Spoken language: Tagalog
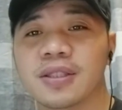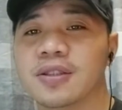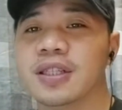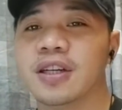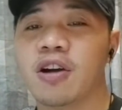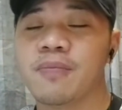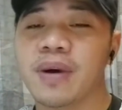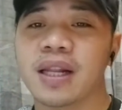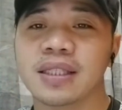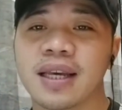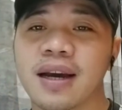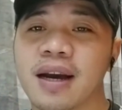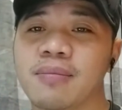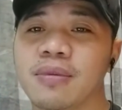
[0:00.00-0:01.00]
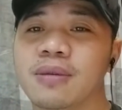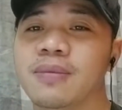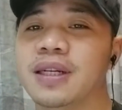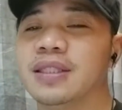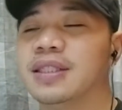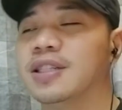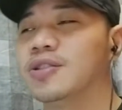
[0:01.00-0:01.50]
So, ikaw pala si Humble
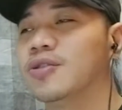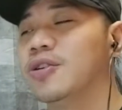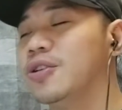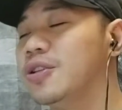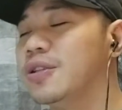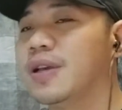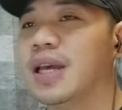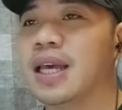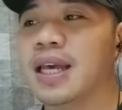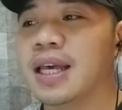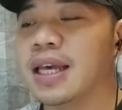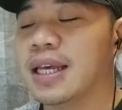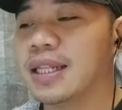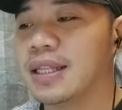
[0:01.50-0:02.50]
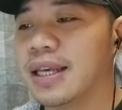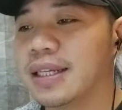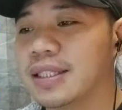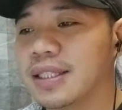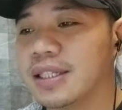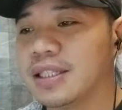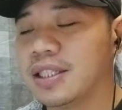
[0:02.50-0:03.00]
Barista. So, yun.
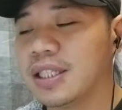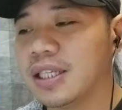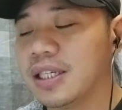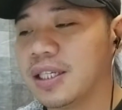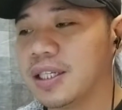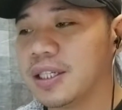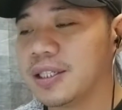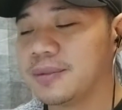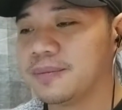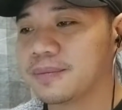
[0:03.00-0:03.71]
Next is si